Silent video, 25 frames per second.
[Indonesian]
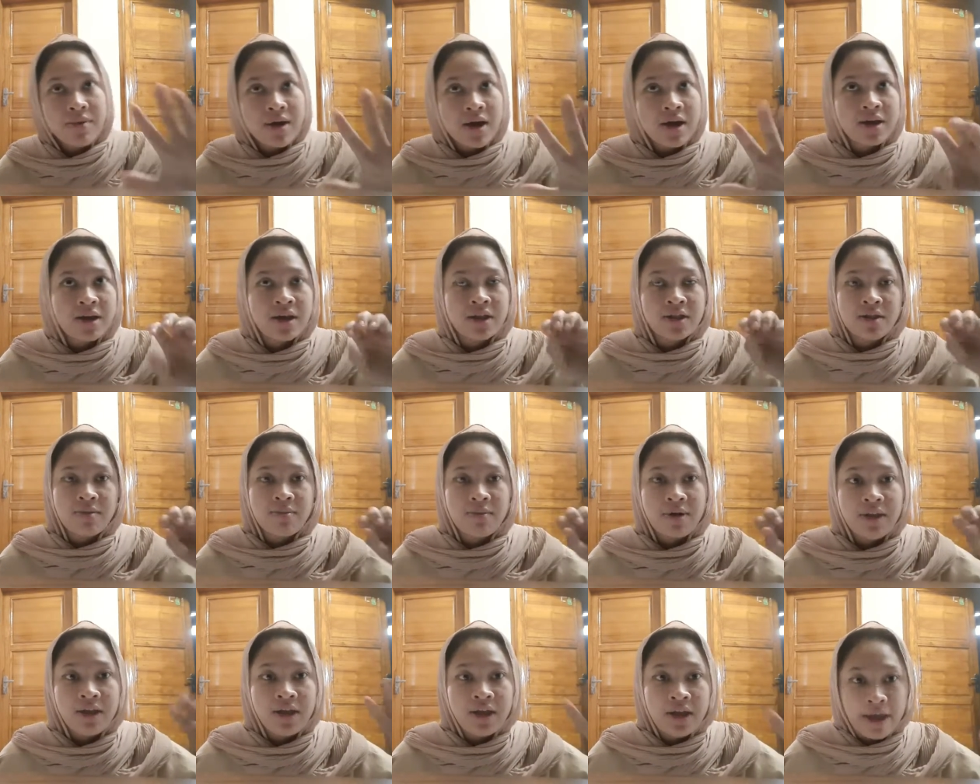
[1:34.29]
yang
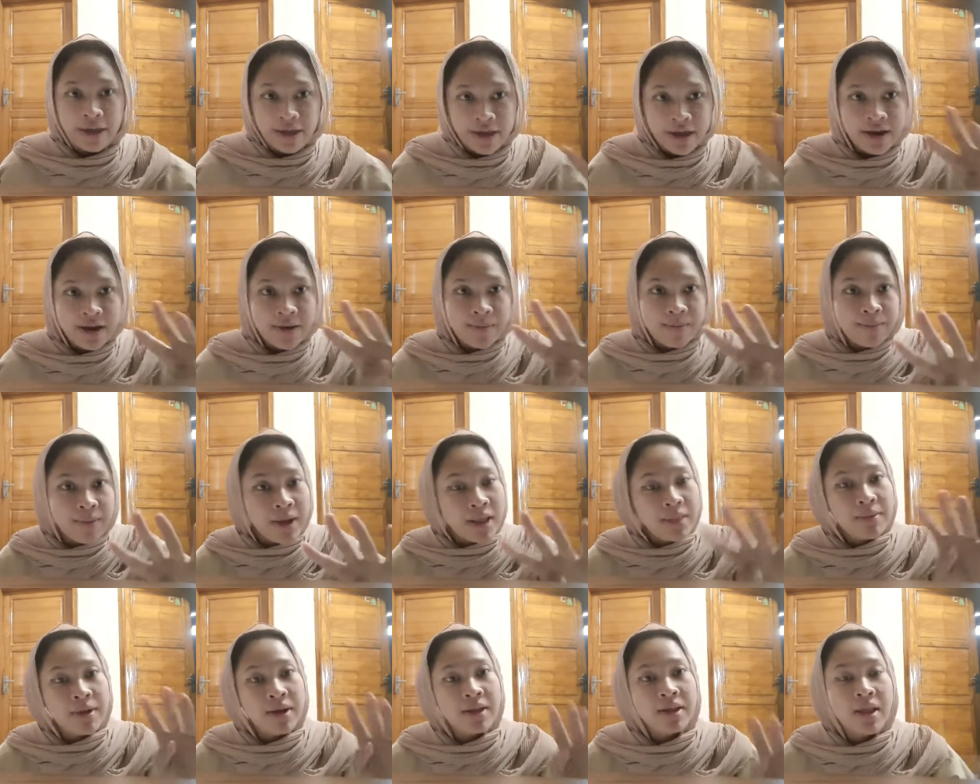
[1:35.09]
nomor tiganya ada 4
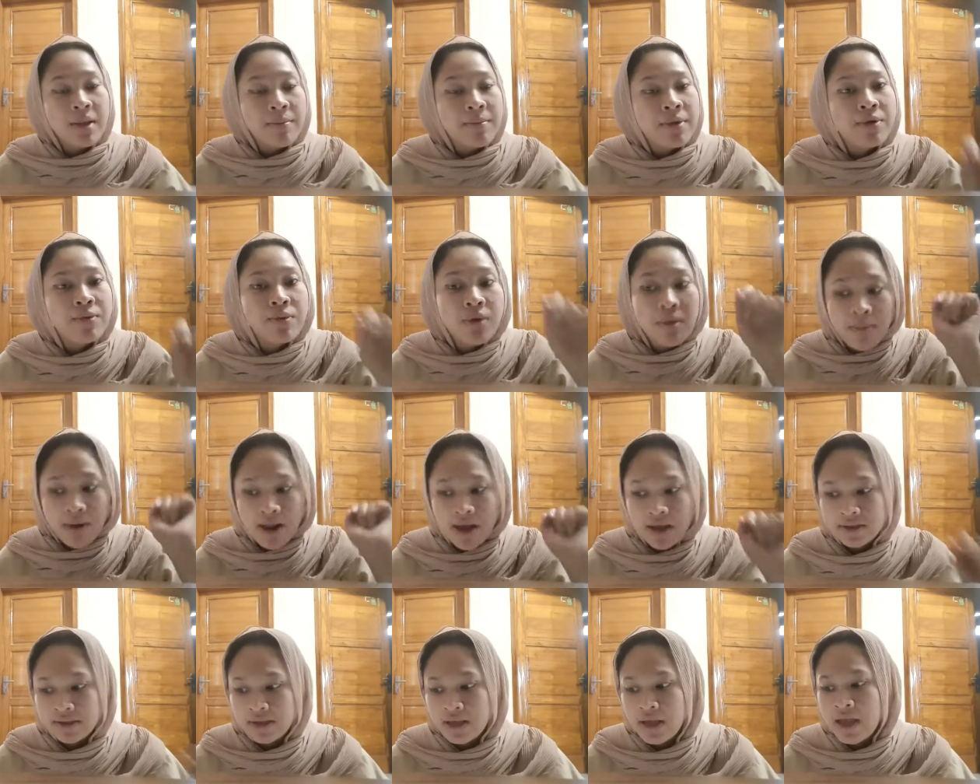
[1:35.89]
berarti tambah
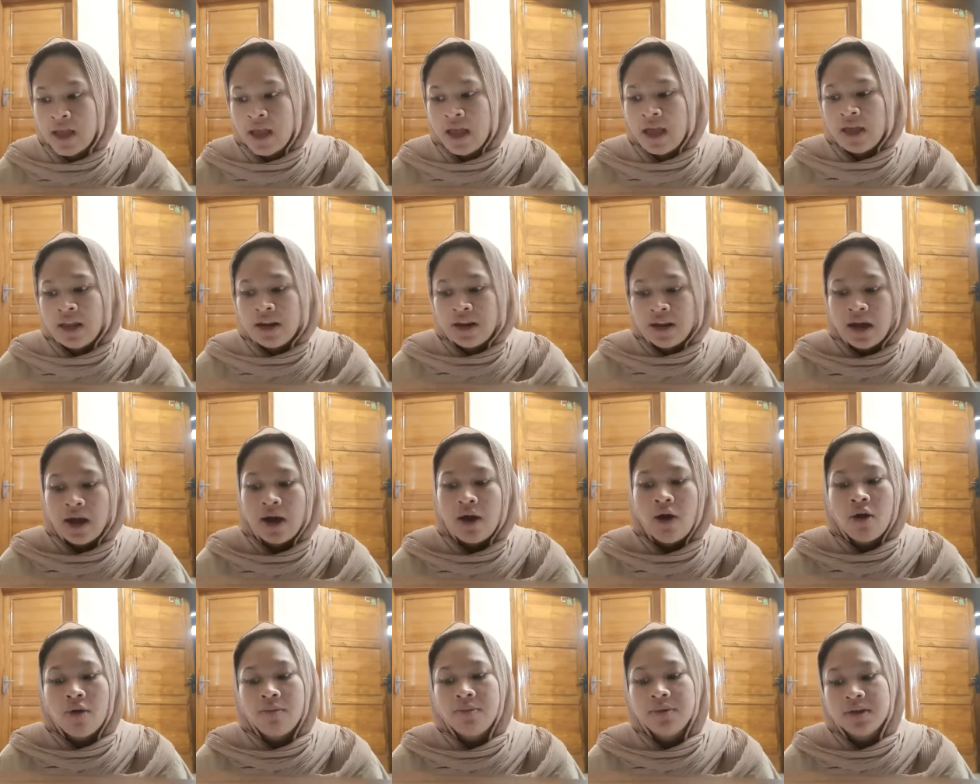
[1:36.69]
12 nah
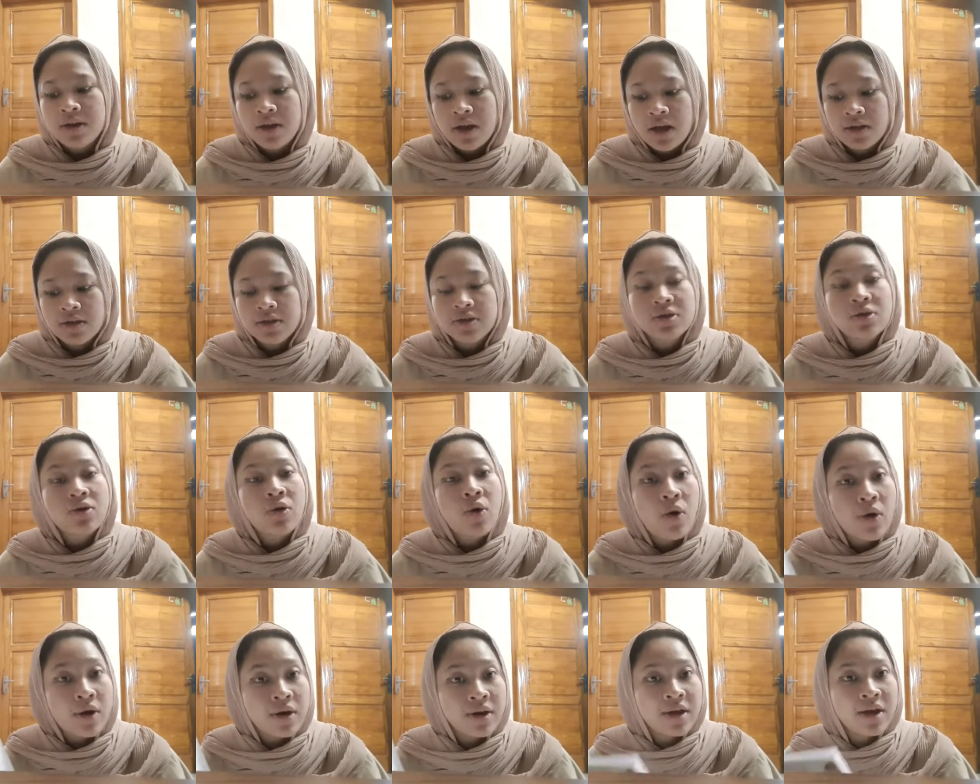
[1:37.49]
kalau misalkan
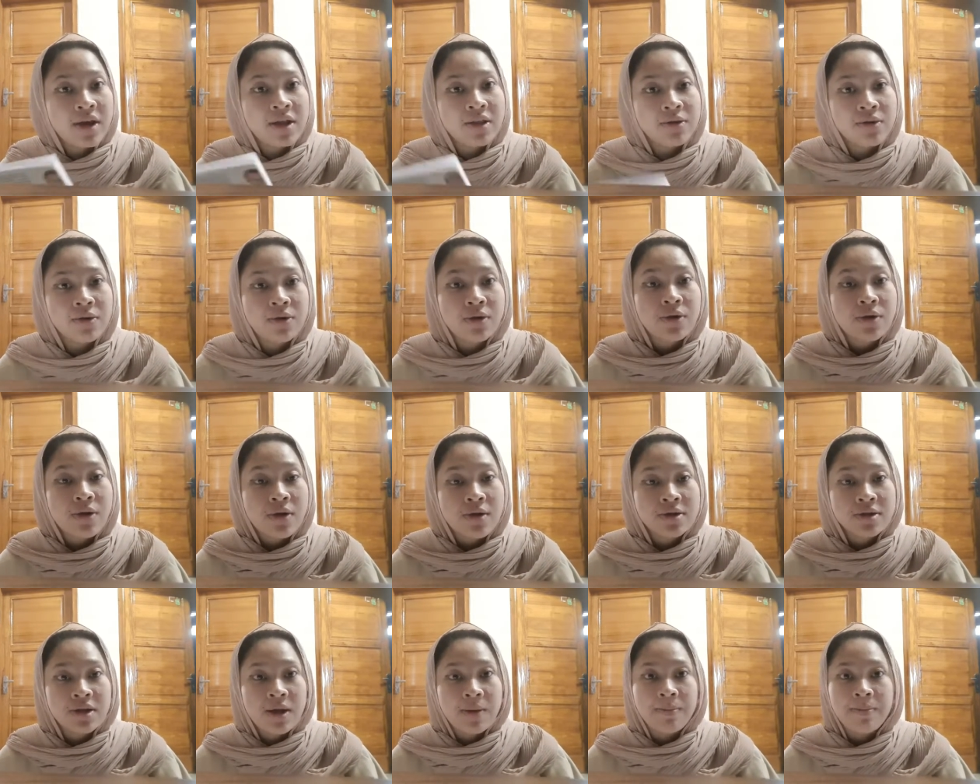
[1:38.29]
skornya itu 0
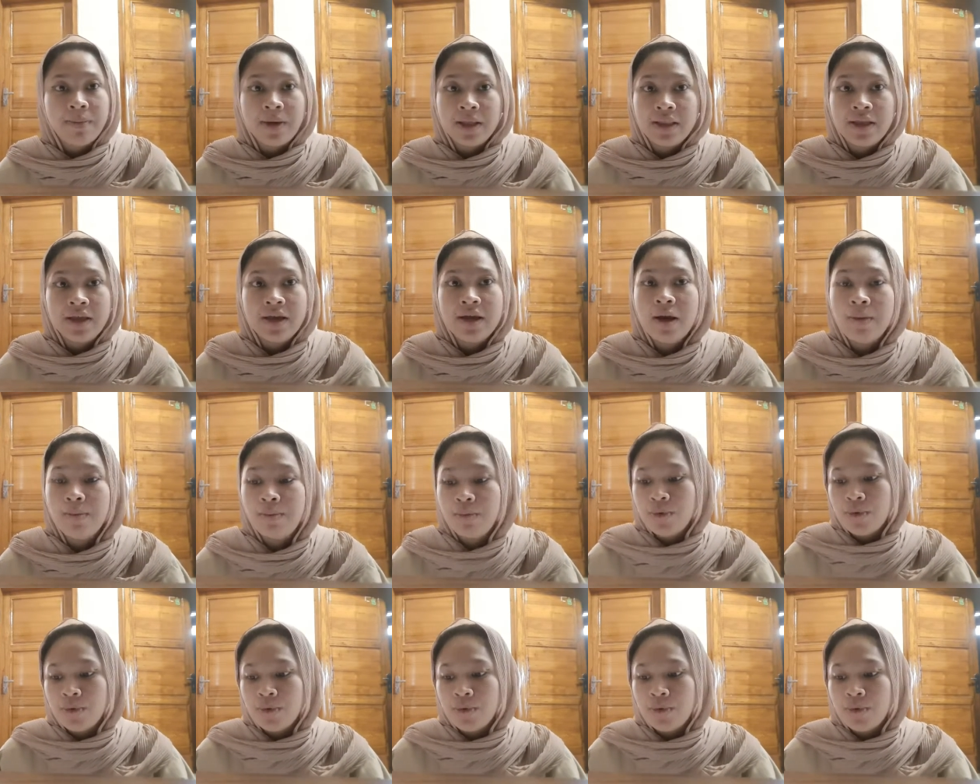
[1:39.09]
sampai 30